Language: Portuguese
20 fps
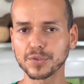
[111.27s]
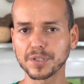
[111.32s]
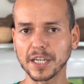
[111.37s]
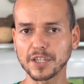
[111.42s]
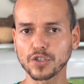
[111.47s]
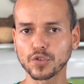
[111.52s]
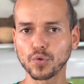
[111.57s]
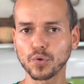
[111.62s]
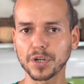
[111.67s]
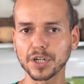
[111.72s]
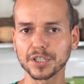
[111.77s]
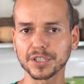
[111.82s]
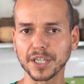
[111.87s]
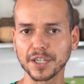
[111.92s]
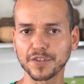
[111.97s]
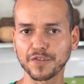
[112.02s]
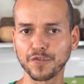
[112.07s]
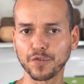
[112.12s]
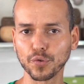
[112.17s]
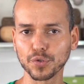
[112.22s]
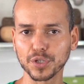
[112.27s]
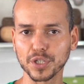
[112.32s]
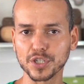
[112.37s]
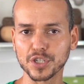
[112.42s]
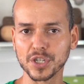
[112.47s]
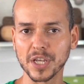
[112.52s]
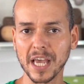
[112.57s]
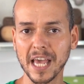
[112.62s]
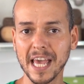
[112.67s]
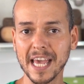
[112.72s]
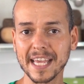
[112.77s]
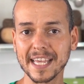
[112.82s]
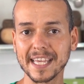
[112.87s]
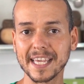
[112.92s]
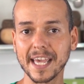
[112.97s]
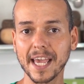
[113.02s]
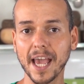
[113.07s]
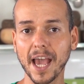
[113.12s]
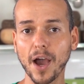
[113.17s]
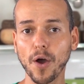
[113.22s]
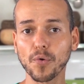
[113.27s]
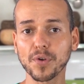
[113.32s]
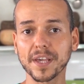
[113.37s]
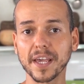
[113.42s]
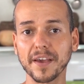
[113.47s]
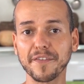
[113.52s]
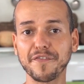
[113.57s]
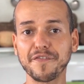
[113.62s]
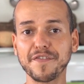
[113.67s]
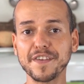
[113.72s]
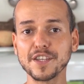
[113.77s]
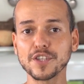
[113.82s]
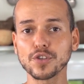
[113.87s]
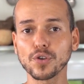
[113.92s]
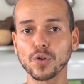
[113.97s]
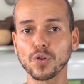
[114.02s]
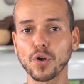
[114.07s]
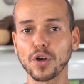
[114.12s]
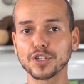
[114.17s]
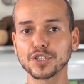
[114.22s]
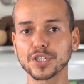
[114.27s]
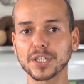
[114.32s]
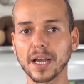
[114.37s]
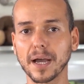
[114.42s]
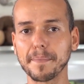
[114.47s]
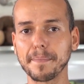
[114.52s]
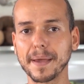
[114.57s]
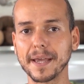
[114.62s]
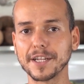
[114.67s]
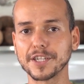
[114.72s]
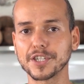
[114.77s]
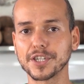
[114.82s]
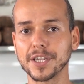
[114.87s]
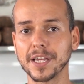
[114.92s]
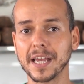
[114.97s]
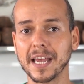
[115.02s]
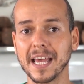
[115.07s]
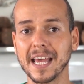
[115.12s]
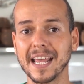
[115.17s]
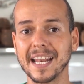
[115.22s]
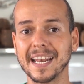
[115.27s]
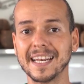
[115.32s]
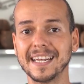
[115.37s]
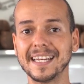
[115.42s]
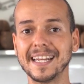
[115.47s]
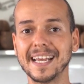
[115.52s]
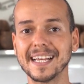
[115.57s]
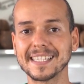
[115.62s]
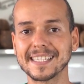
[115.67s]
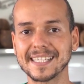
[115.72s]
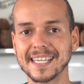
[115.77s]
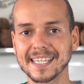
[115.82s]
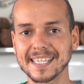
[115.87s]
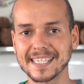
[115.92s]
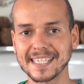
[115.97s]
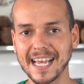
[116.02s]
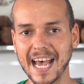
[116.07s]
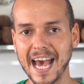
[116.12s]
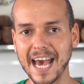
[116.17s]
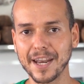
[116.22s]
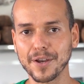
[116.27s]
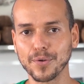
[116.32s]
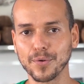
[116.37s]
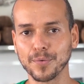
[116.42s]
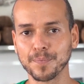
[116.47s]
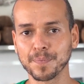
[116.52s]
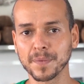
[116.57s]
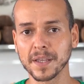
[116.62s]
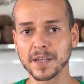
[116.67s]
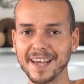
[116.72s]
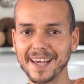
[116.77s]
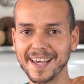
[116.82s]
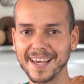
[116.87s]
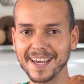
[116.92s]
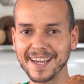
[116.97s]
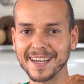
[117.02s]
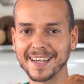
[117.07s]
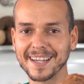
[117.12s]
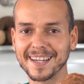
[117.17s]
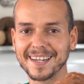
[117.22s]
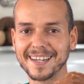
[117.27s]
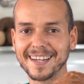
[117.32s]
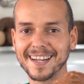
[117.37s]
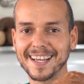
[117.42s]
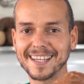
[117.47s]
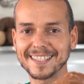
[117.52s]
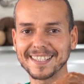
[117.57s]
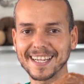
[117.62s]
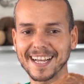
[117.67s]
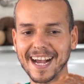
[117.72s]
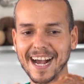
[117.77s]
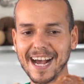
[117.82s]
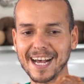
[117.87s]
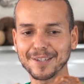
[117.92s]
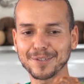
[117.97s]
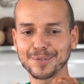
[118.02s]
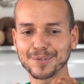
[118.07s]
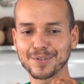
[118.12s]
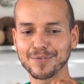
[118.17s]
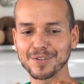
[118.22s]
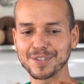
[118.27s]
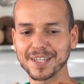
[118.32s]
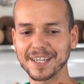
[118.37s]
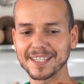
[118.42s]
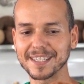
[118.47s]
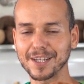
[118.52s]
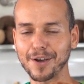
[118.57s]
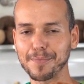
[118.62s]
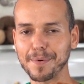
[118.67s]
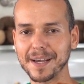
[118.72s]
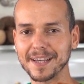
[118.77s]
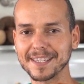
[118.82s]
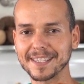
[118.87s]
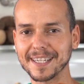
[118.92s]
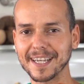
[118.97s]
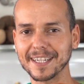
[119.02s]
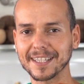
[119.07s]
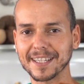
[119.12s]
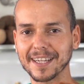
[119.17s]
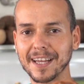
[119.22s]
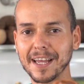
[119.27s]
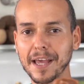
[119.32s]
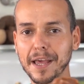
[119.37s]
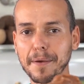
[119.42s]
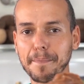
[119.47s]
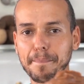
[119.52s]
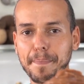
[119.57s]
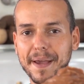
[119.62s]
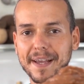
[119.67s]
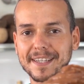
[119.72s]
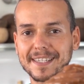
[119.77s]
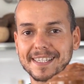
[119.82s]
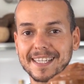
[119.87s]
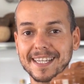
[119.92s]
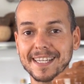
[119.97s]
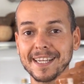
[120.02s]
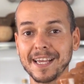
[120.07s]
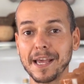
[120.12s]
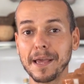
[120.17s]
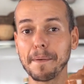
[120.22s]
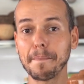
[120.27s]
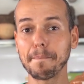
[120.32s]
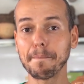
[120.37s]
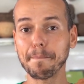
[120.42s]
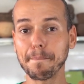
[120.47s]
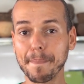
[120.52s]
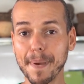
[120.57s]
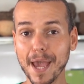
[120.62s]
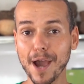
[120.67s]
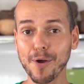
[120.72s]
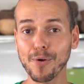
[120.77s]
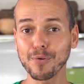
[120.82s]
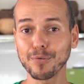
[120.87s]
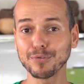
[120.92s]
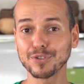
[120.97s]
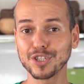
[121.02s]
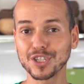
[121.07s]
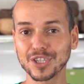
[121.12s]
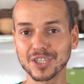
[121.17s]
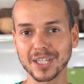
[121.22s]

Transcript: Os açúcares das frutas, que é o que é fisiologicamente necessário, e nesse caso, se você quiser uma receita, pense em mel de